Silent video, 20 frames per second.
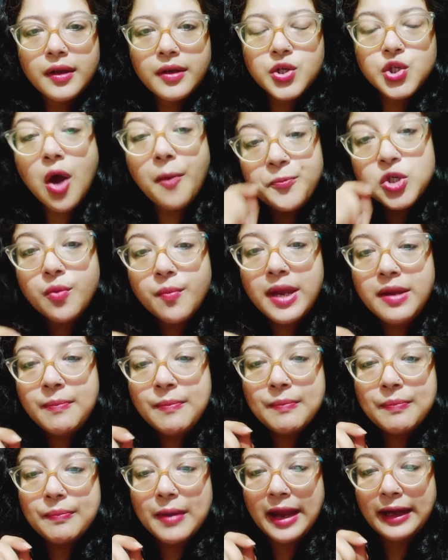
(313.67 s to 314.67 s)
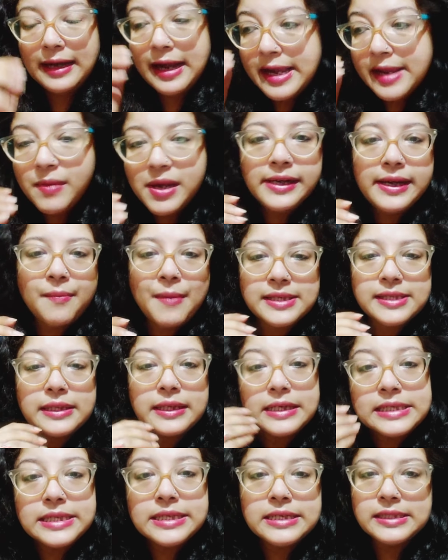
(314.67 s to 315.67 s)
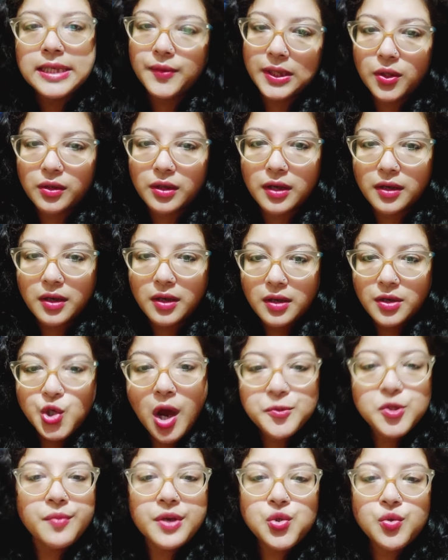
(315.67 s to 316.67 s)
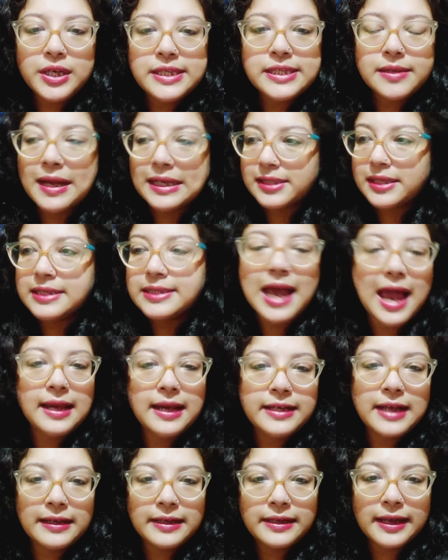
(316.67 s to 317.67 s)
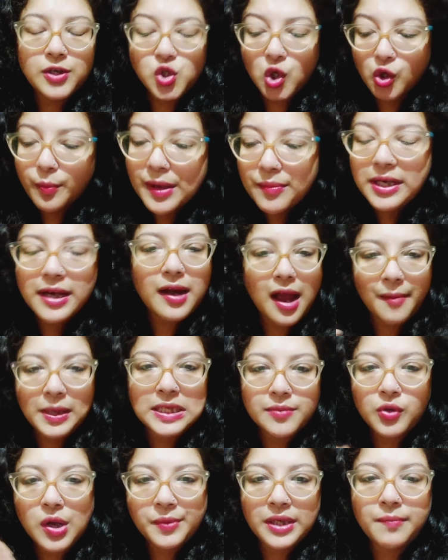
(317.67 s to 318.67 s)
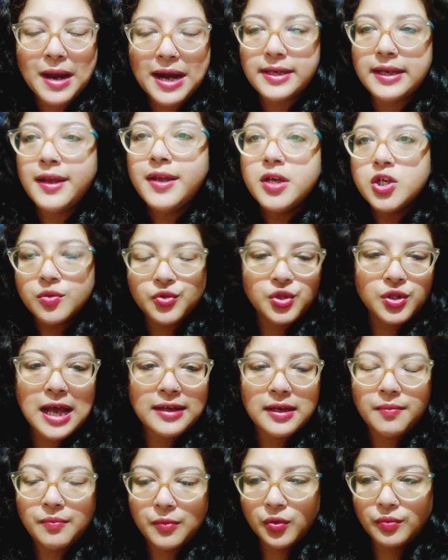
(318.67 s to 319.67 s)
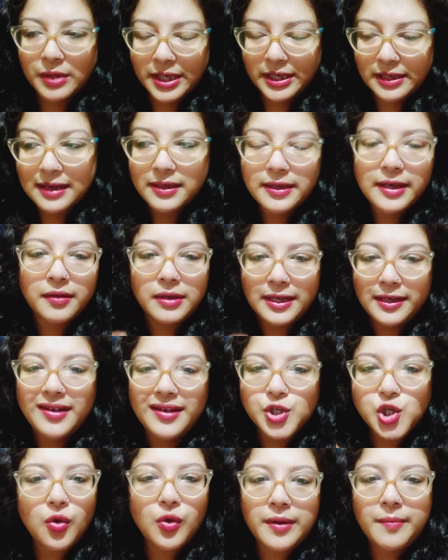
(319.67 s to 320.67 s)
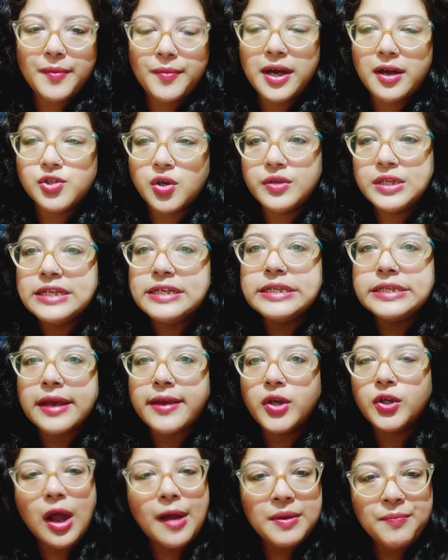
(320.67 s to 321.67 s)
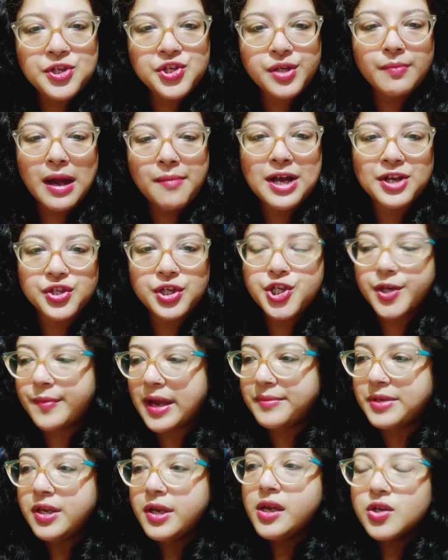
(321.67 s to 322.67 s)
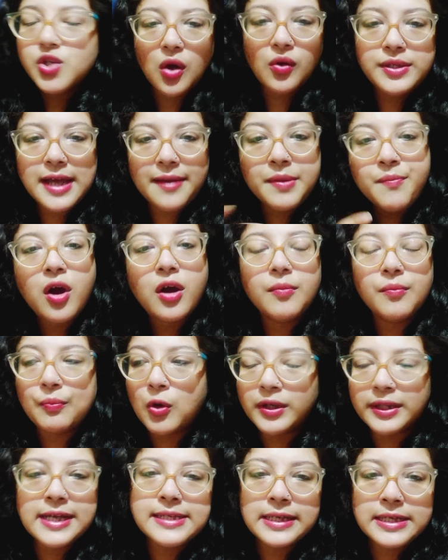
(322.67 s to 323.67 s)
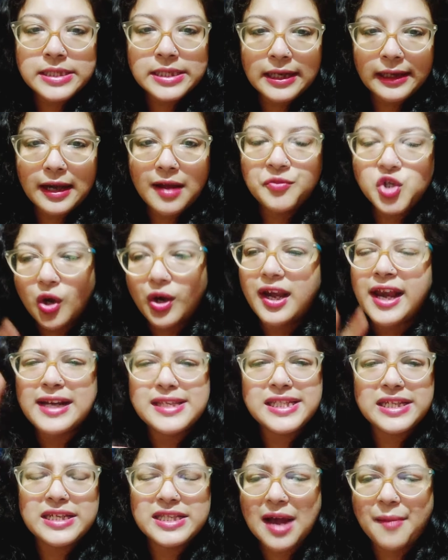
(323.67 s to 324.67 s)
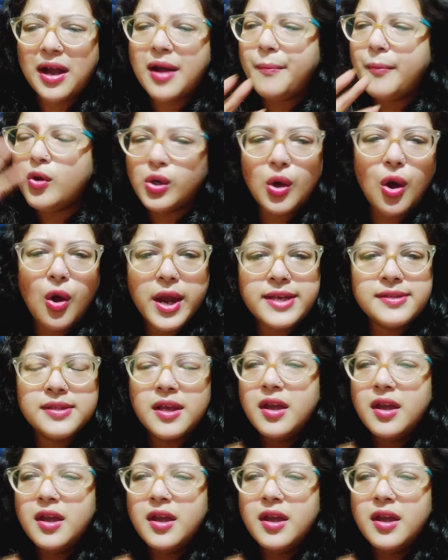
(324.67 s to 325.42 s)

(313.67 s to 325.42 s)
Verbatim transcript: সবসময় একটা লিমিটে বাচ্চাদের জিনিস দেওয়া দরকার সবসময় শুনেছি যে বাচ্চারা চাইলেই তাদেরকে ছোট বেবিদের আমরা যেমন আমাদের বাড়িতে সমস্ত দাদা মানে দাদাদের দিদিদের সকলের বেবিরা যখন জিনিস চাই হয়তো আমি পিসি বা মাসি হিসেবে আমি যখন আমি ভর্তি জিনিস দিয়ে দিলাম চকলেট জিন জামা কাপড় টয়স